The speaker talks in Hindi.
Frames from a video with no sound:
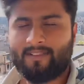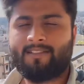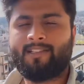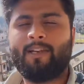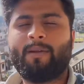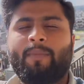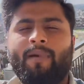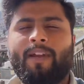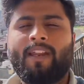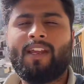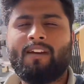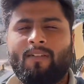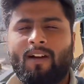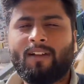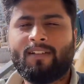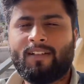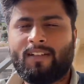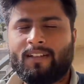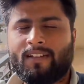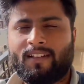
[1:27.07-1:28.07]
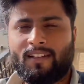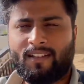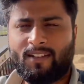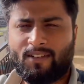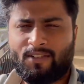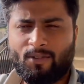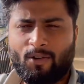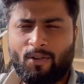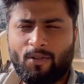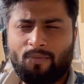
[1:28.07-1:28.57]
चल पड़ी है वहाँ से
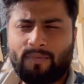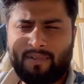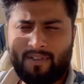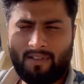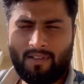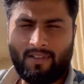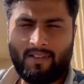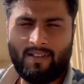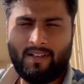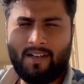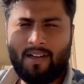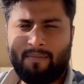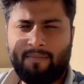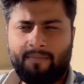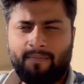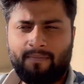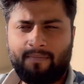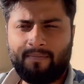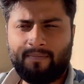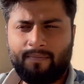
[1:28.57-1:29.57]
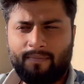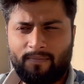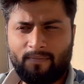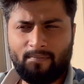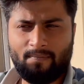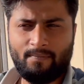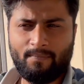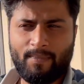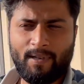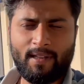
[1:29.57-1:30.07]
शोरूम से
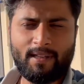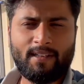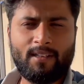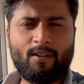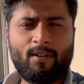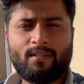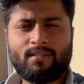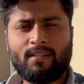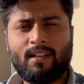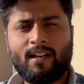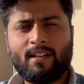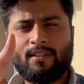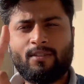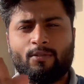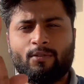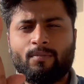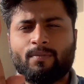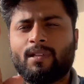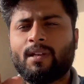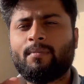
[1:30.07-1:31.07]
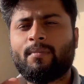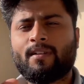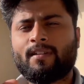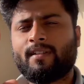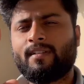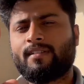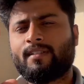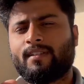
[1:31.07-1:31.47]
अब मिलते हैं और सारा दिन घूमते हैं मर्सिडीज़